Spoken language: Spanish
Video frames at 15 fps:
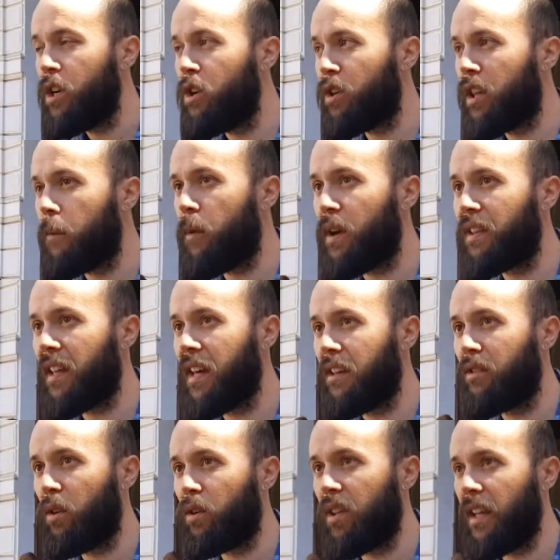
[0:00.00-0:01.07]
no se puede
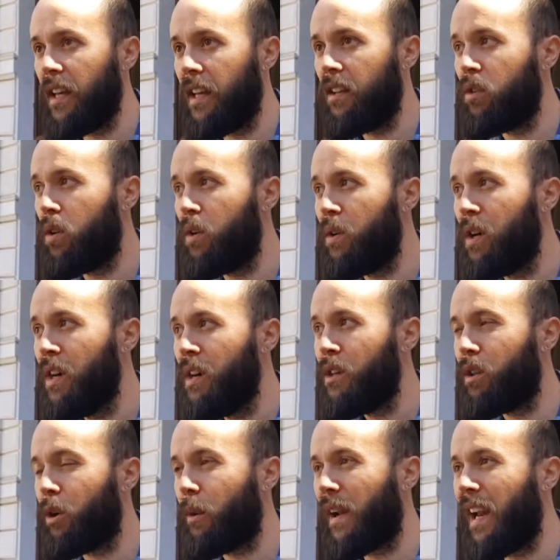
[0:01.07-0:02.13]
seguir sosteniendo
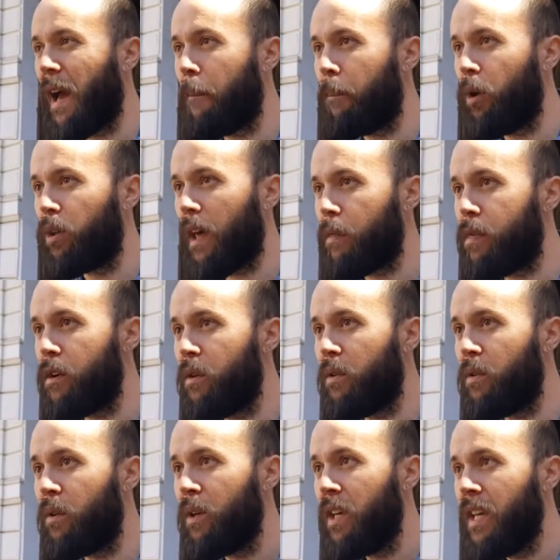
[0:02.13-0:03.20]
sobre la
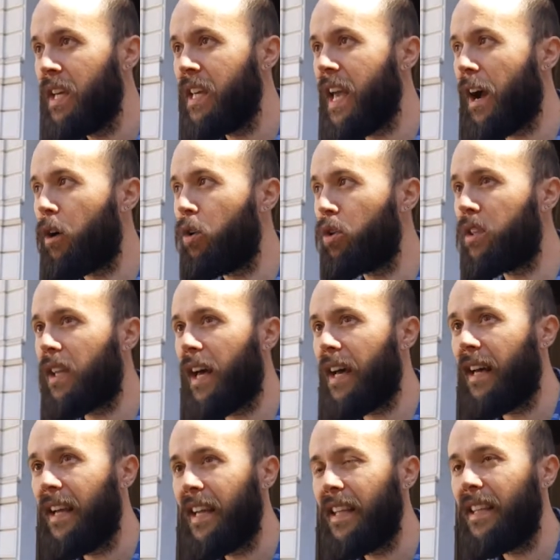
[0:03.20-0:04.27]
explotación y a
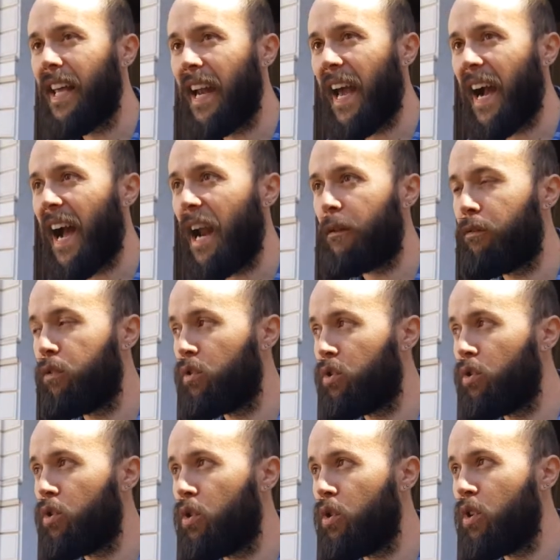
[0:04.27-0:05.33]
costa de negar el
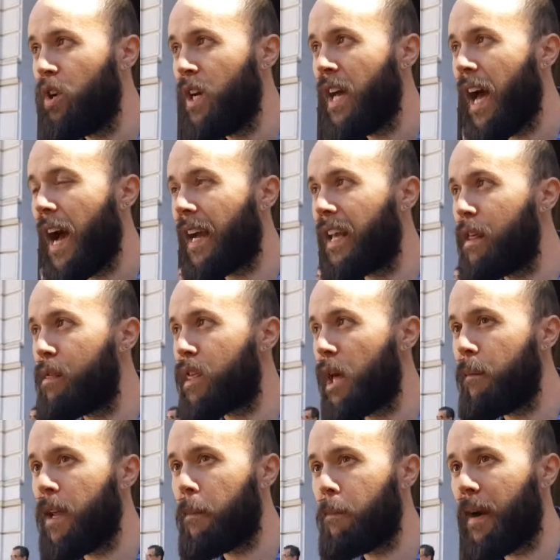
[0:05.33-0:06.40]
futuro a
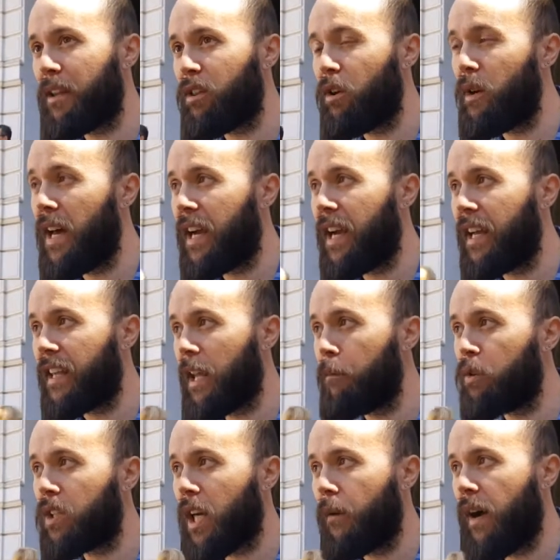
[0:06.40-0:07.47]
15.000 personas que
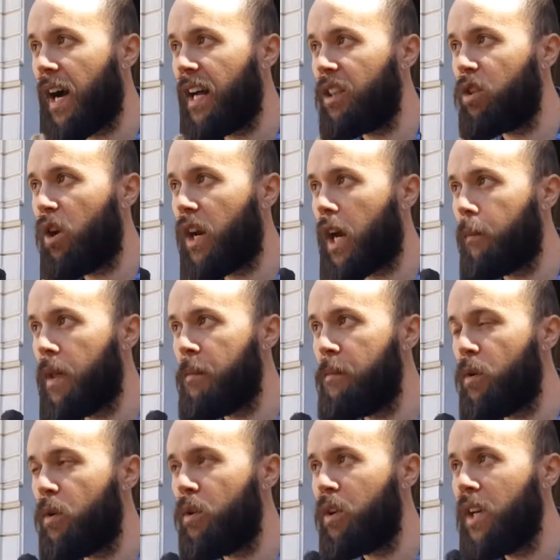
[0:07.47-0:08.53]
estamos trabajando ahora
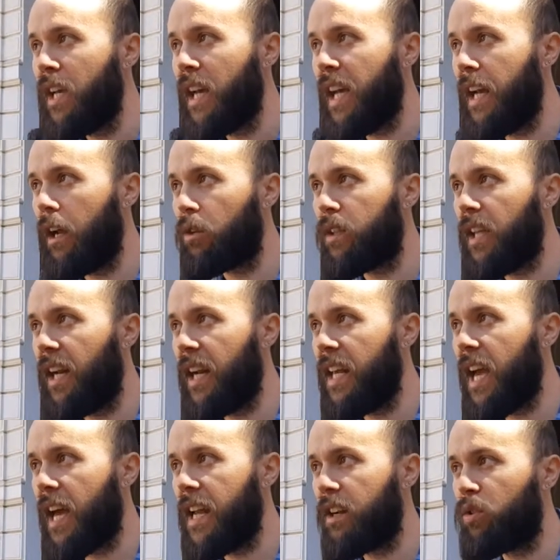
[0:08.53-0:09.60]
mismo en la
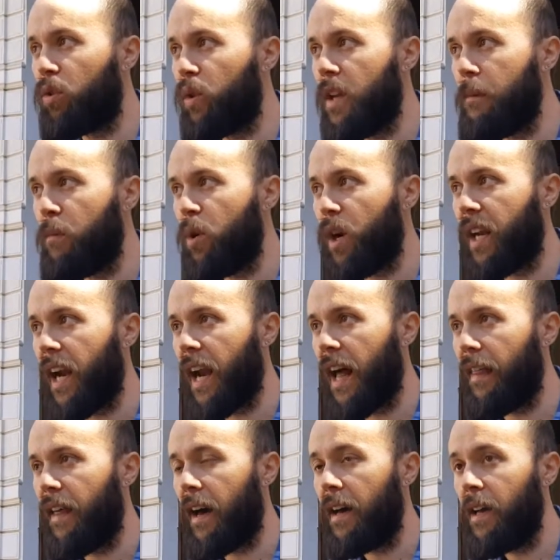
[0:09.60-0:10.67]
hostelería y el turismo de
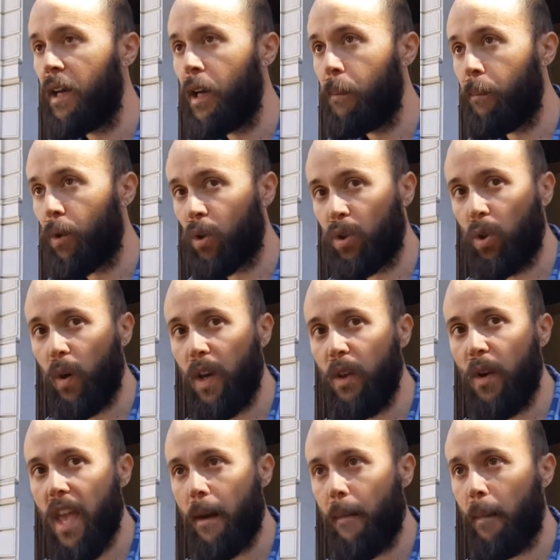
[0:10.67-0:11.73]
Granada. Por todo
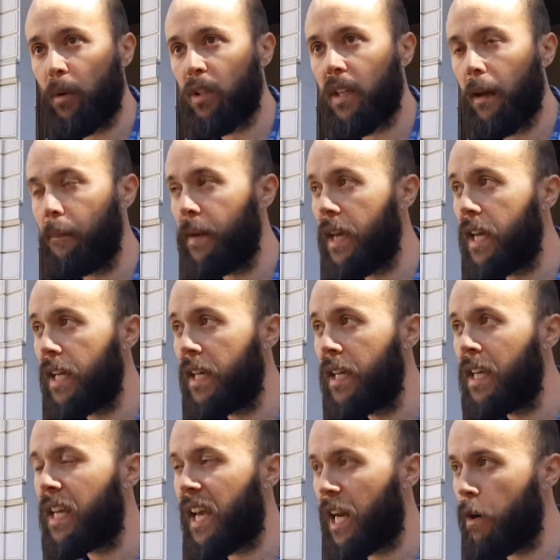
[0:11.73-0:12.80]
ello llamamos también,
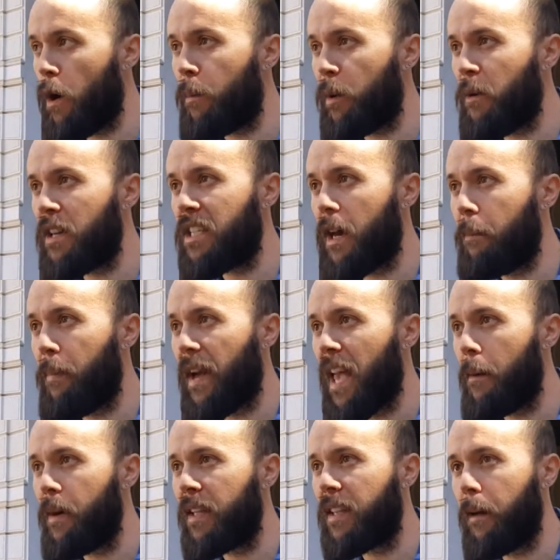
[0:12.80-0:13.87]
queremos aprovechar para
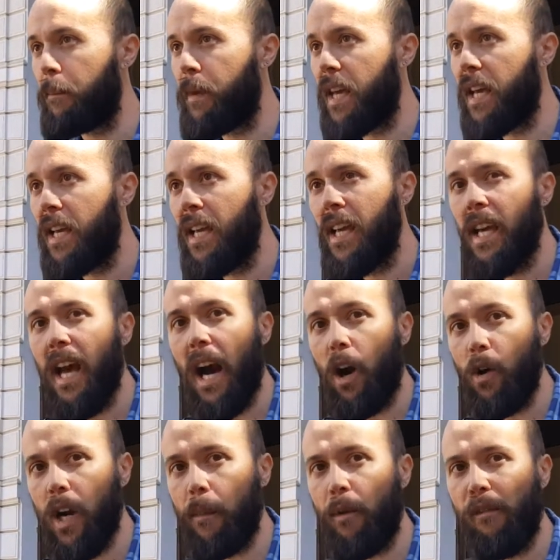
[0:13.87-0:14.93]
llamar también a
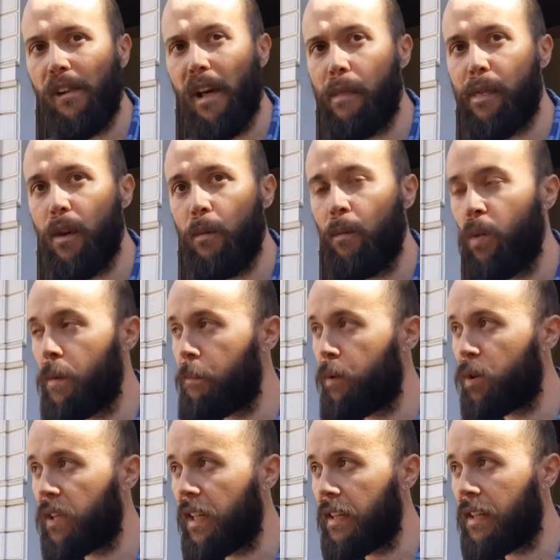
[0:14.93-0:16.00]
una movilización muy
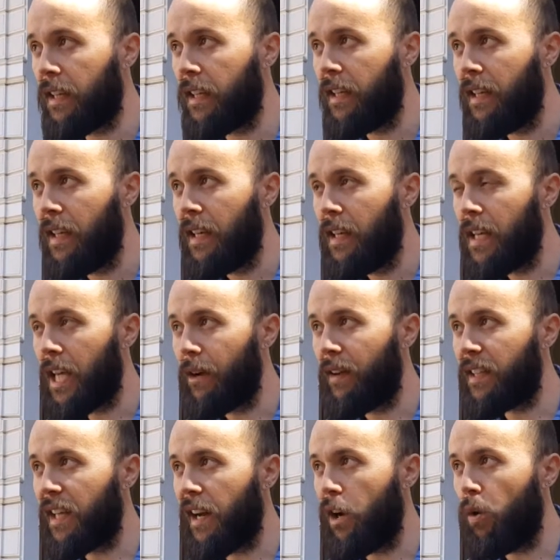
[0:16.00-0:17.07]
importante que va
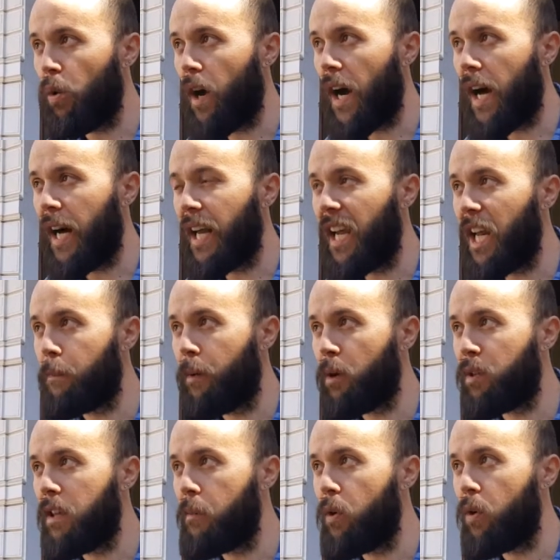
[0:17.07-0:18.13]
a tener lugar el
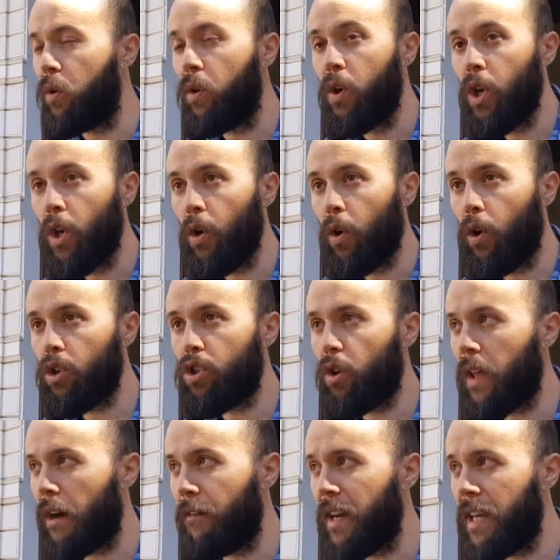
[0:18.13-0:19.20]
próximo
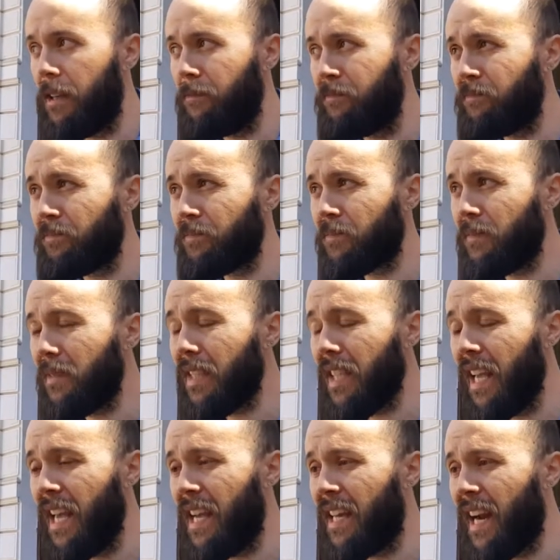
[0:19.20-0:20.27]
8 de abril
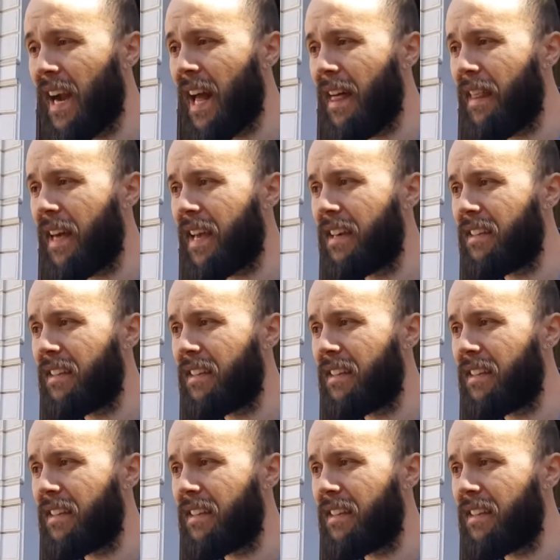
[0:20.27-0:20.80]
en Granada y